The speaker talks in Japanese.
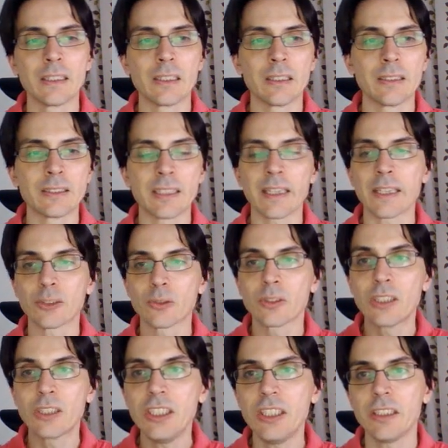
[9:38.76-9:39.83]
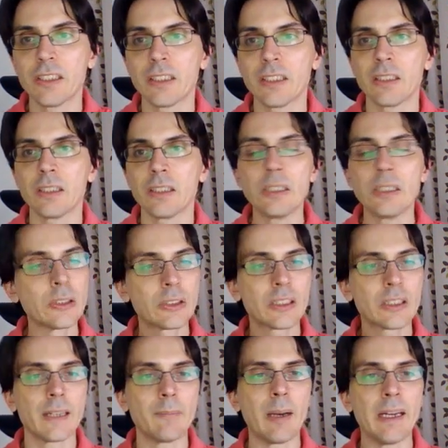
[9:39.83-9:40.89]
探すときに、いくつ
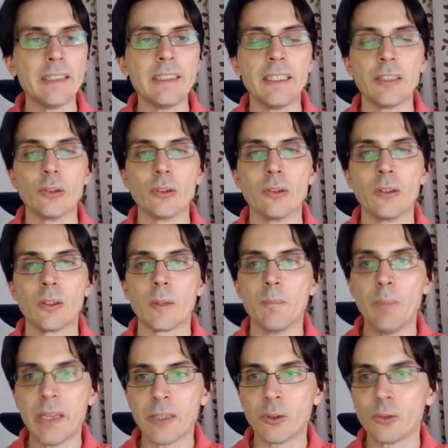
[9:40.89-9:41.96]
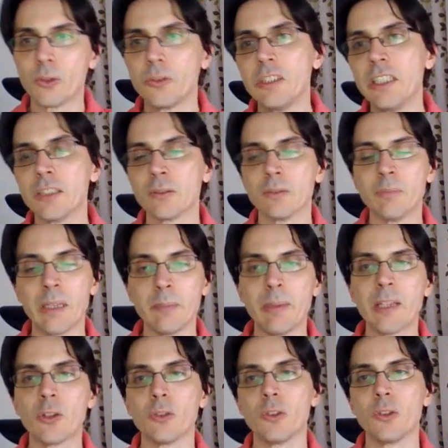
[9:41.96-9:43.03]
か、まあ、家のベッドの上
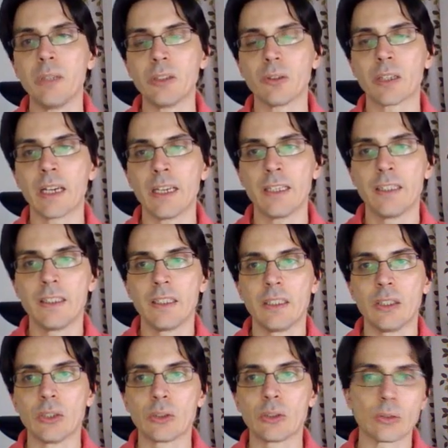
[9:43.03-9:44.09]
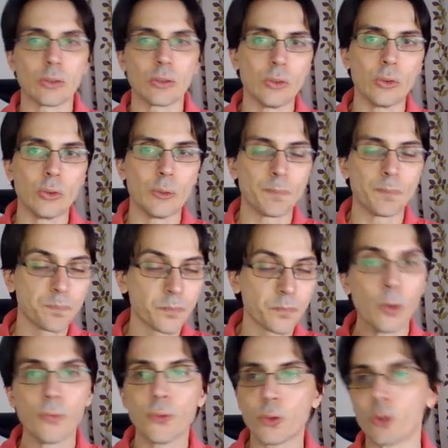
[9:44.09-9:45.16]
ベッドの上とか、そのお
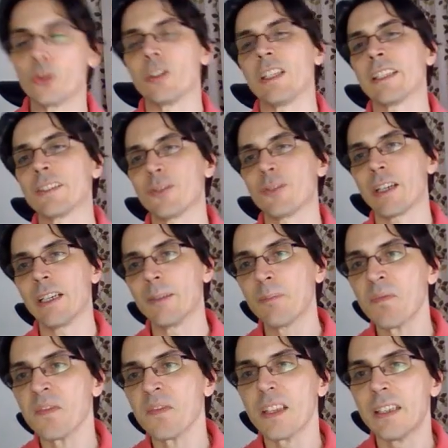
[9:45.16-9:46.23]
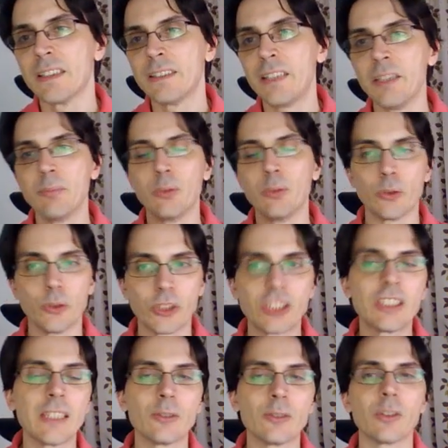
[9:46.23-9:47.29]
風呂の中とか、テーブルの
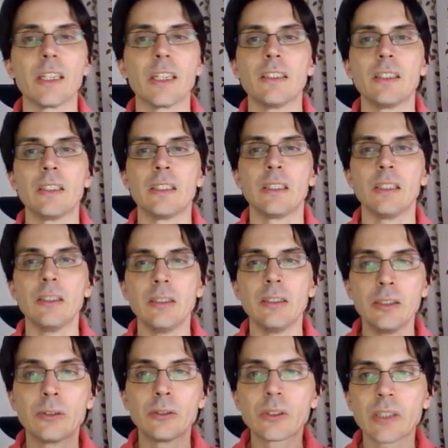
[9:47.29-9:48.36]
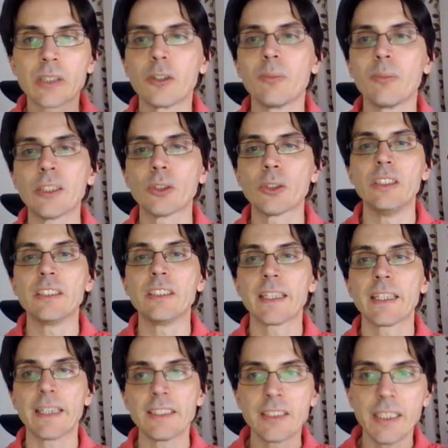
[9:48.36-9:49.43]
下とか、いくつかの場所に
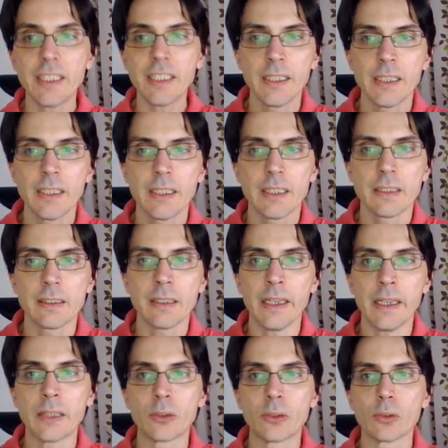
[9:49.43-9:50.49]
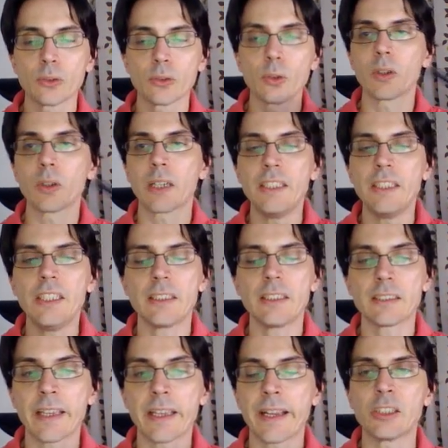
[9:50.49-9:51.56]
探して、えーと、とどこかに
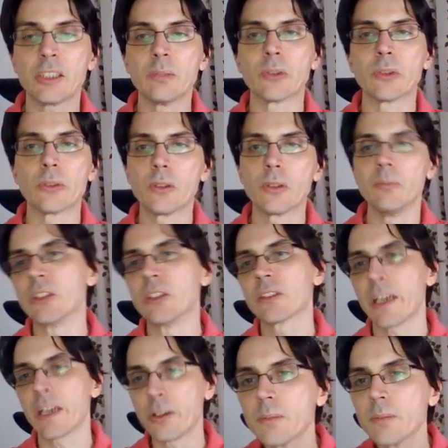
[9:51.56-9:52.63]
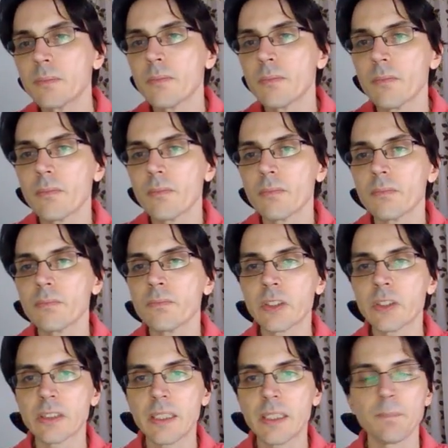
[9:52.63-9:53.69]
探し物を見つかる。で
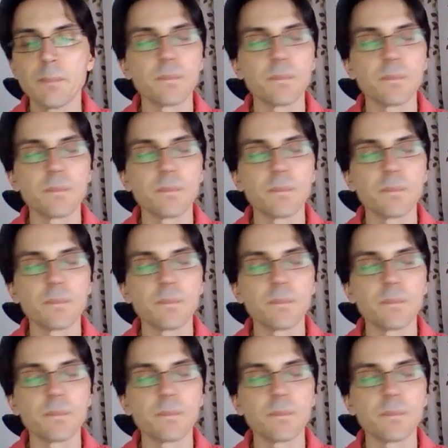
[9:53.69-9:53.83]
すね。